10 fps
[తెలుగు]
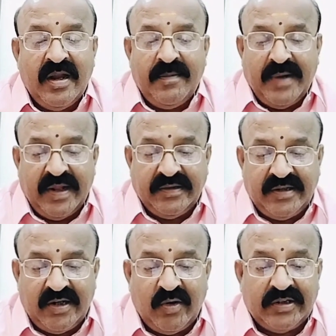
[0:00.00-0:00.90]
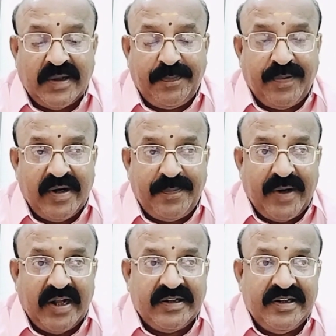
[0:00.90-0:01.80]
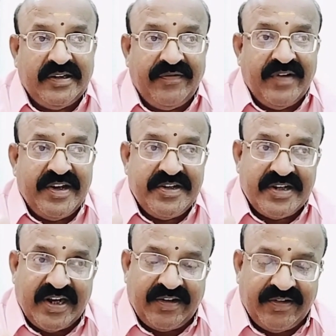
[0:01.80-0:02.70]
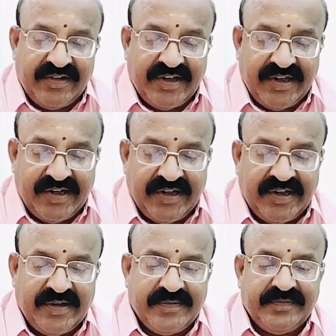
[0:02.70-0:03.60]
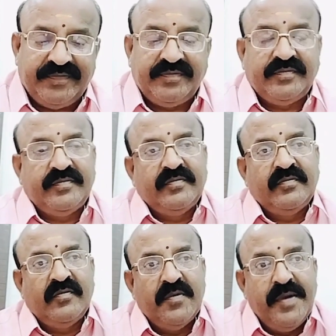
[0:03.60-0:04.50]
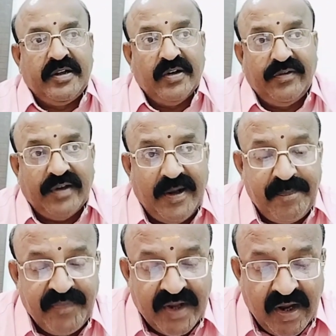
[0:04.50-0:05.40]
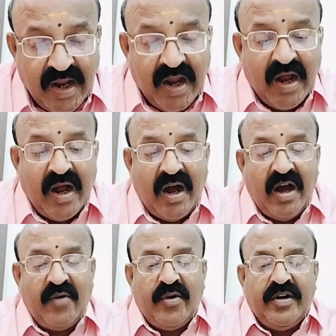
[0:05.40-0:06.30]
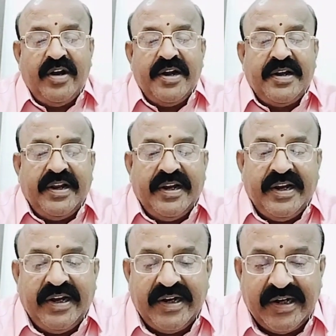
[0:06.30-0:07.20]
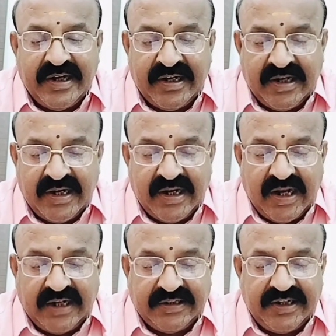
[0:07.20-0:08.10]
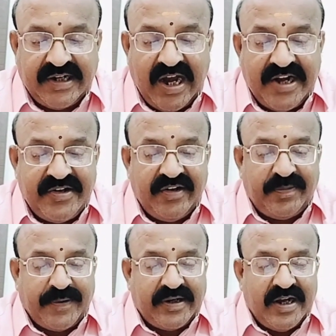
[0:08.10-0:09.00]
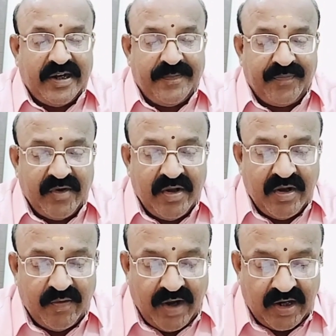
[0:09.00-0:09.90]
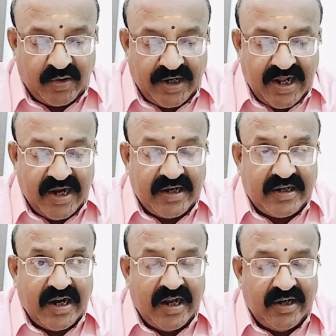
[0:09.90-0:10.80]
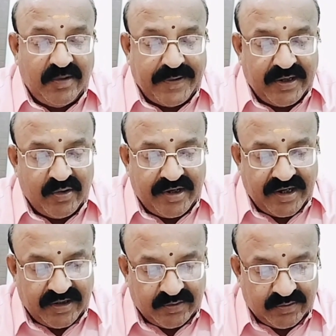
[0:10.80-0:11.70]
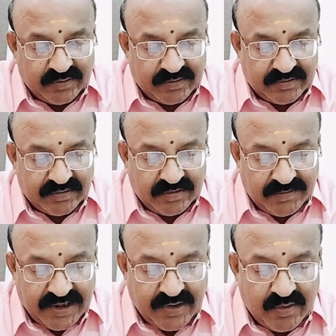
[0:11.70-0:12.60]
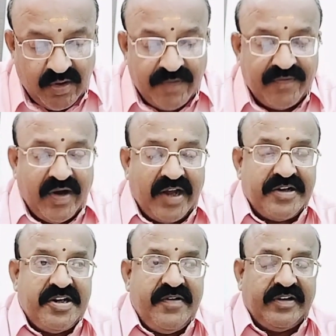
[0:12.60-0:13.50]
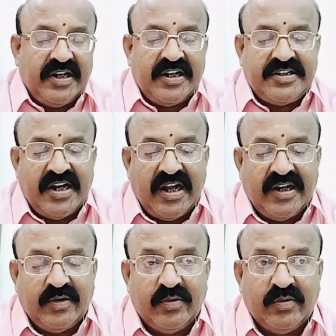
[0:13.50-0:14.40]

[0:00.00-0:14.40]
మనందరం కూడా తప్పక ప్రాతినిధ్యం వహించాల్సిందే మీకు తెలుసా హార్వర్డ్ అంటే అతని గ్రాడ్యుయేట్స్ ప్రకారం వారు గణాంకాలను పడగొట్టారు మరియు వారి జీవిత లక్ష్యాలను